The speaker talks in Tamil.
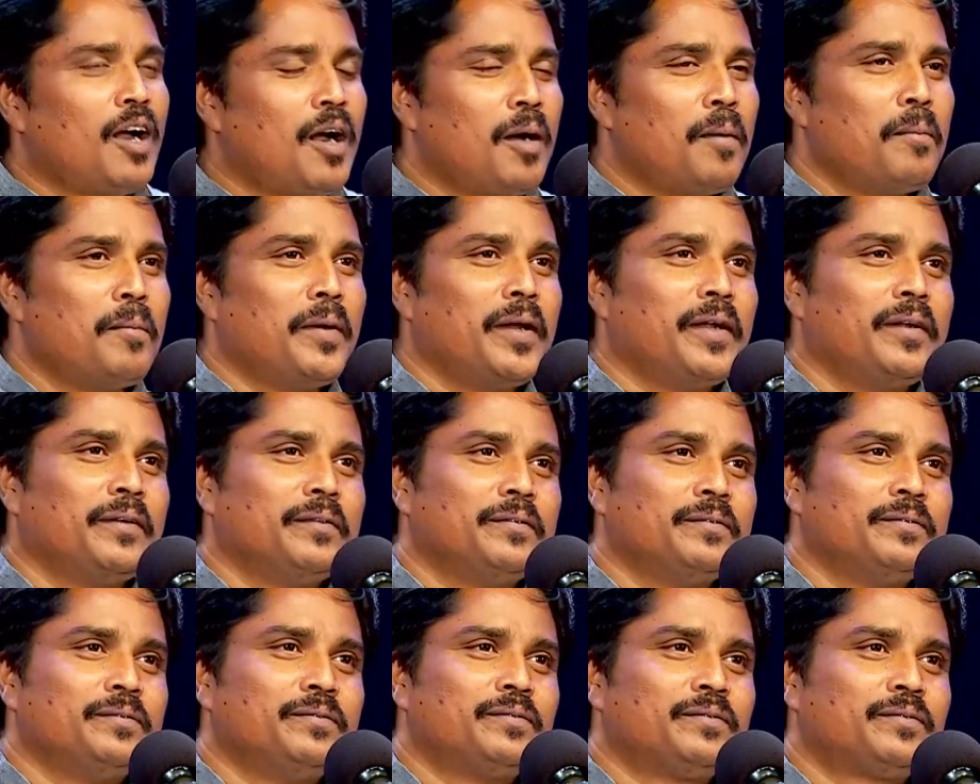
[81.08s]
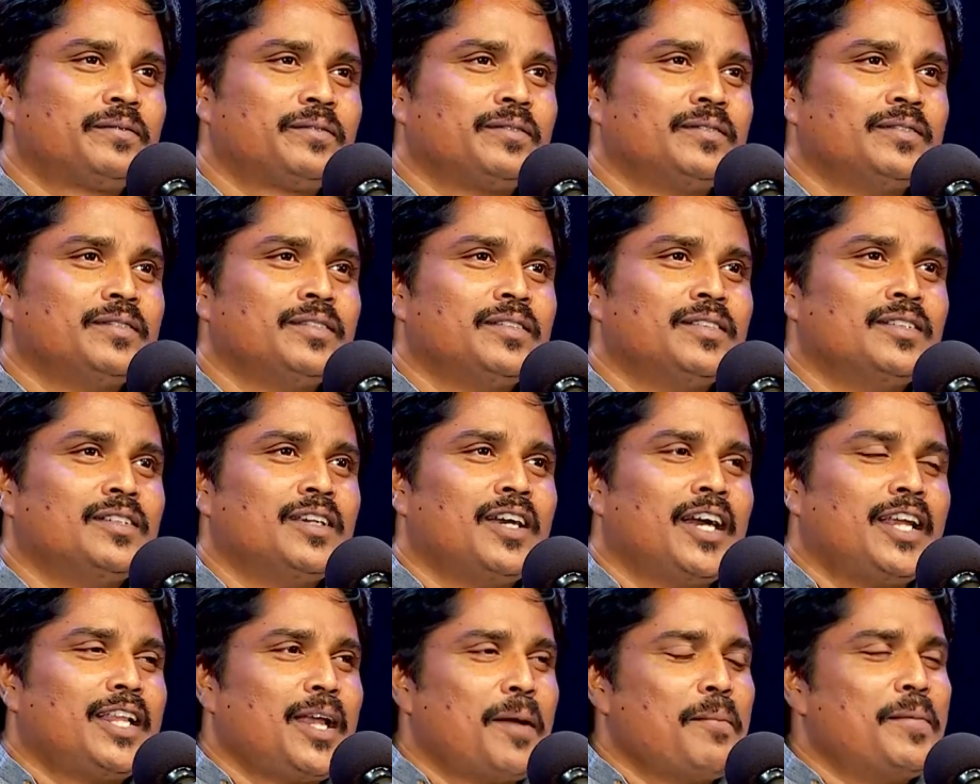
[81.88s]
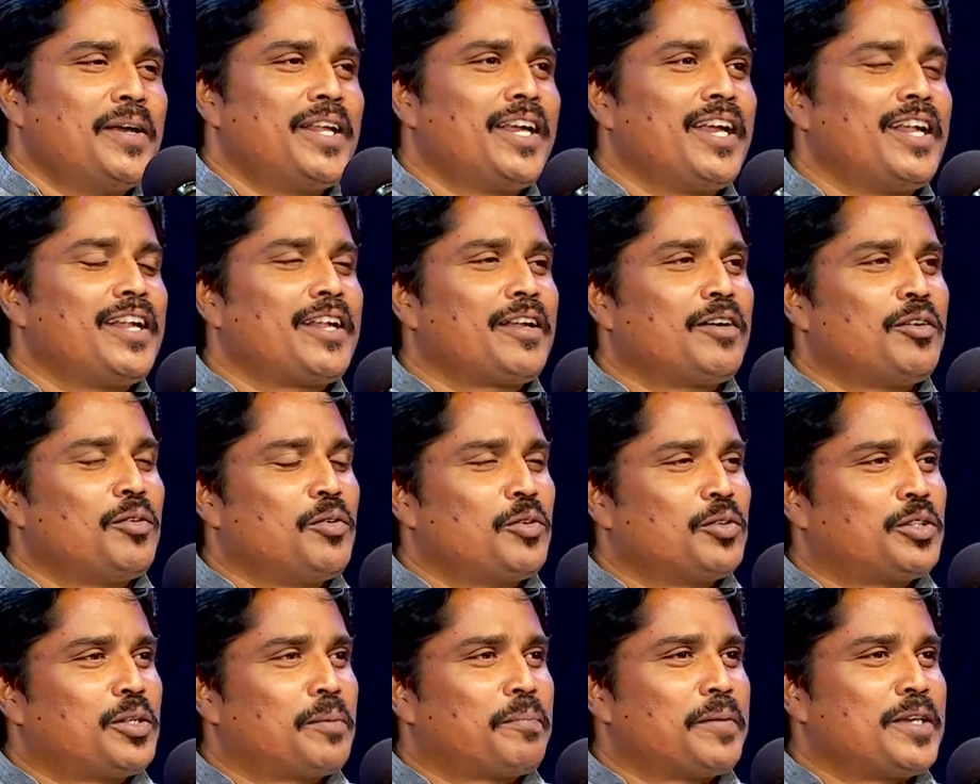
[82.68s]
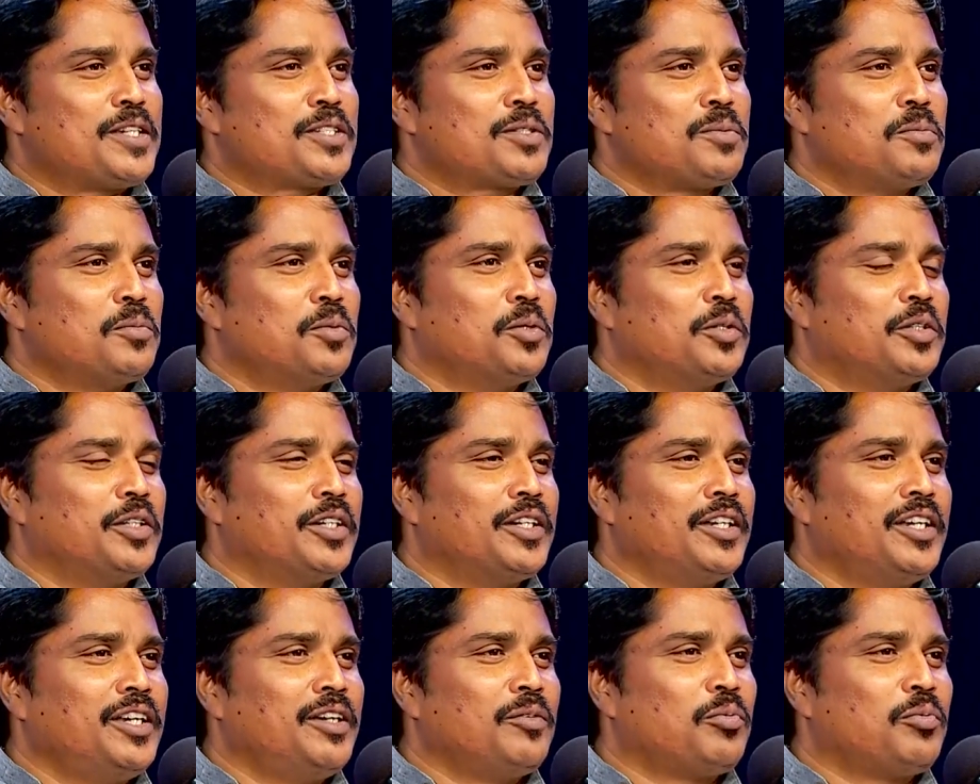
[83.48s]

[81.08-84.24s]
ஆமாம் அது அமெரிக்காவில் இருக்கிற ஒருத்தர் பேசும்போது